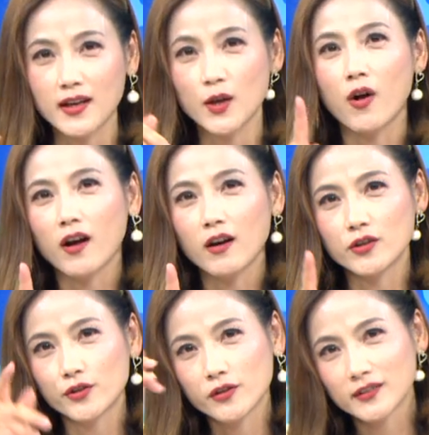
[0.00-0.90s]
那你广告
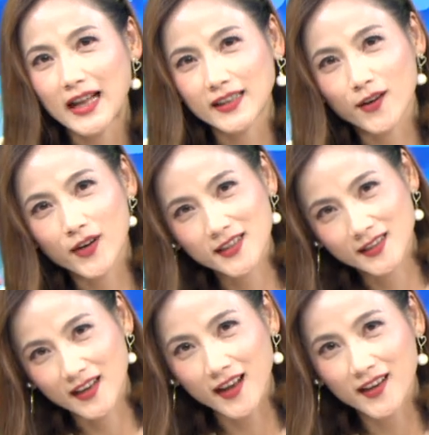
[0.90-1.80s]
的时候打电话
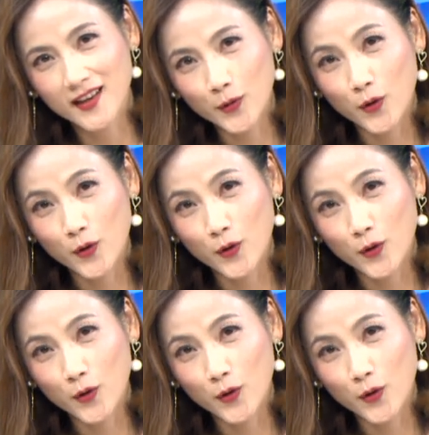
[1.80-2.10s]
进来，